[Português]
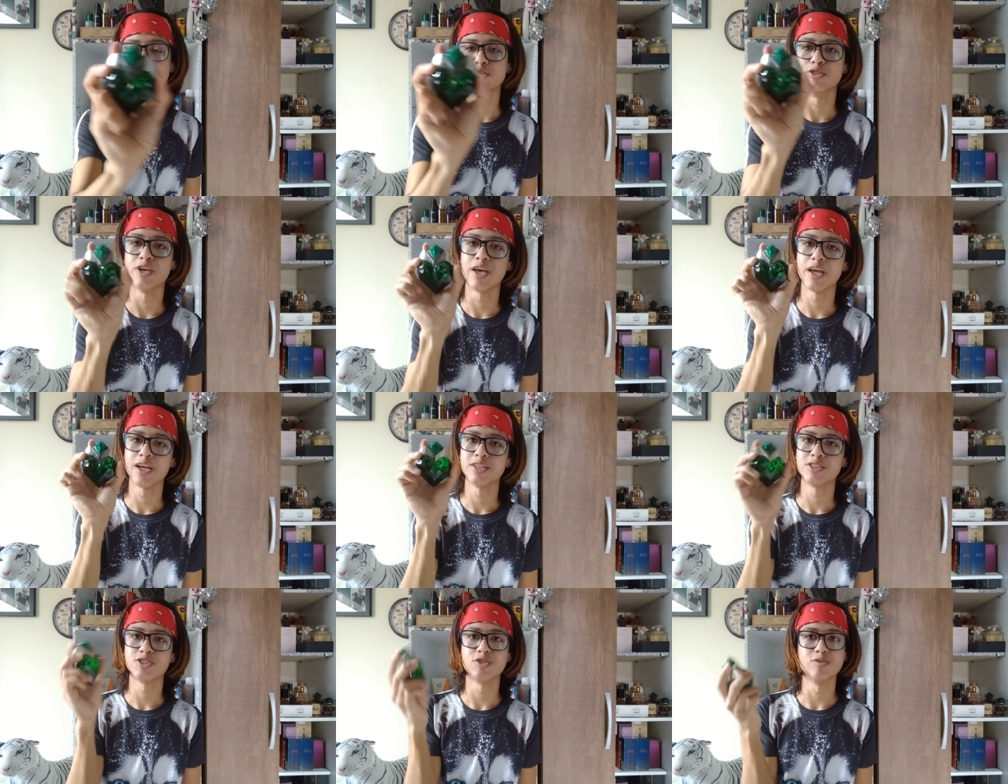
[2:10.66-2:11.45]

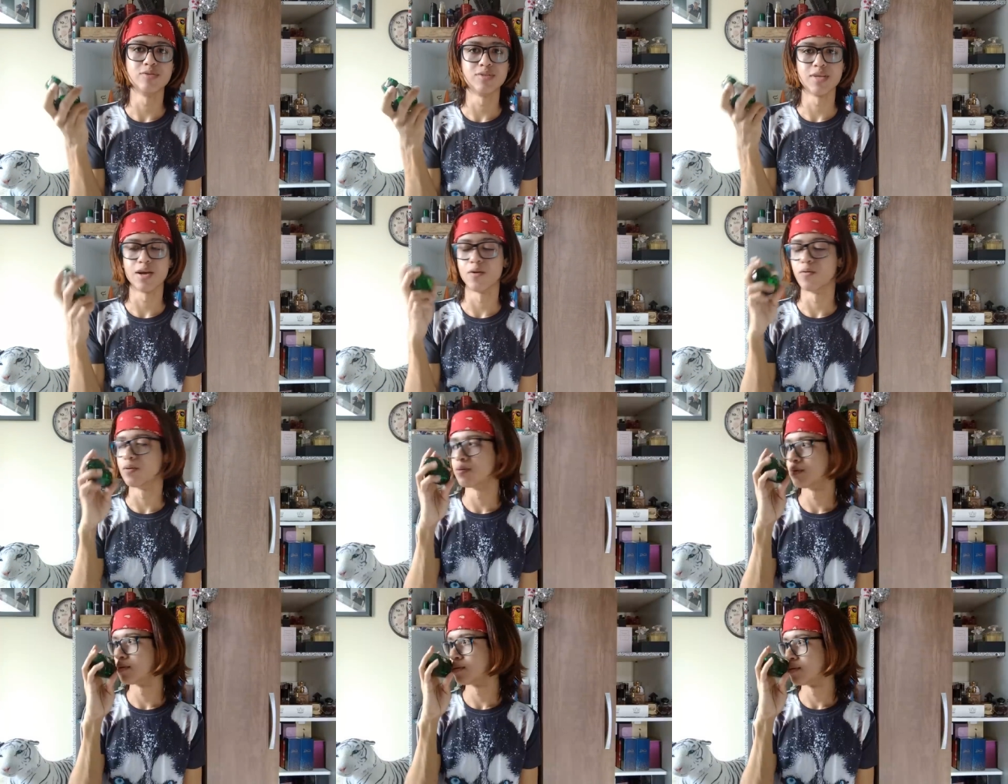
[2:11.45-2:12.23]
Gente do céu.
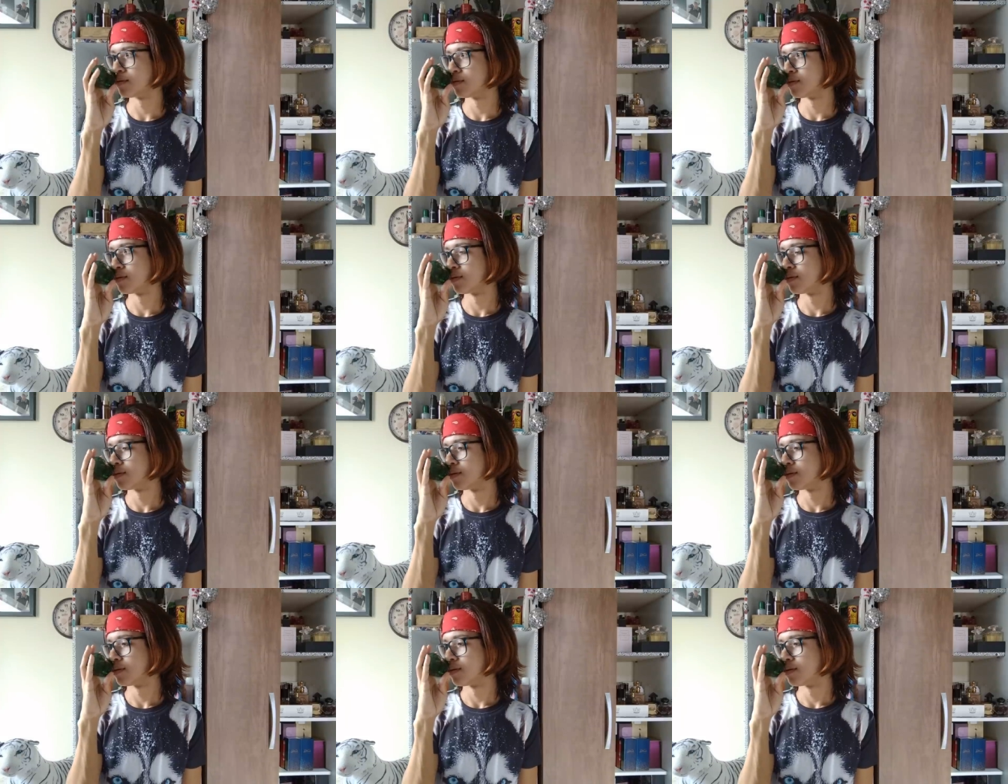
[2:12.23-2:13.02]

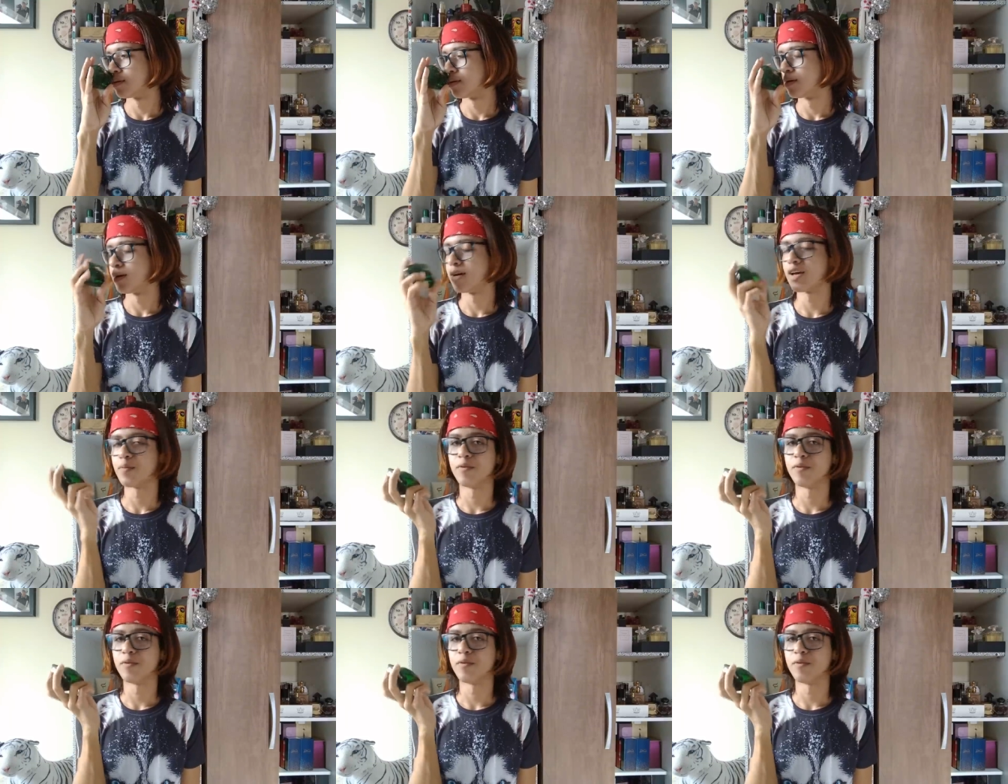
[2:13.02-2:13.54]
Ai,